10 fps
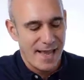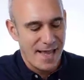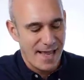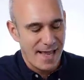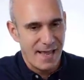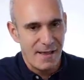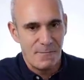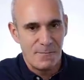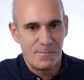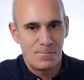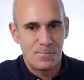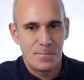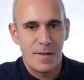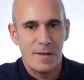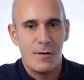Em,
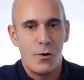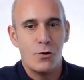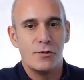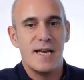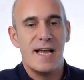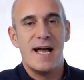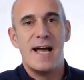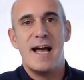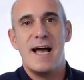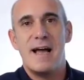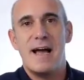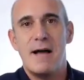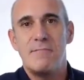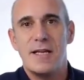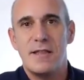otra
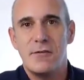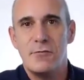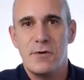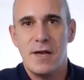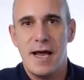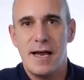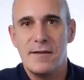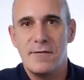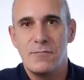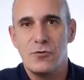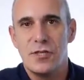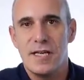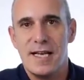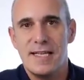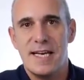aplicación a nivel
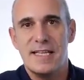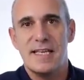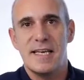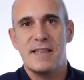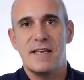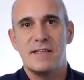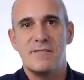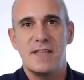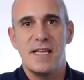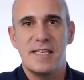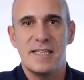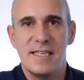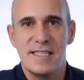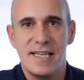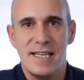musical de la inteligencia artificial
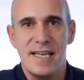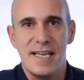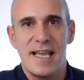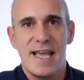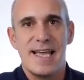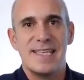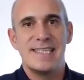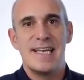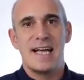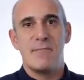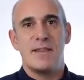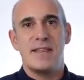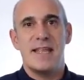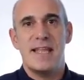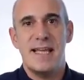interesante es la
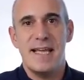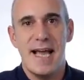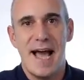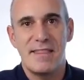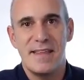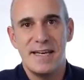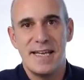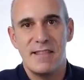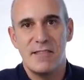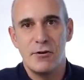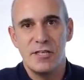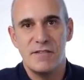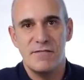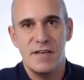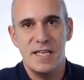capacidad de hacer
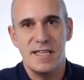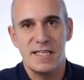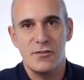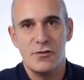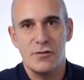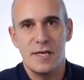canciones infinitas, ¿no?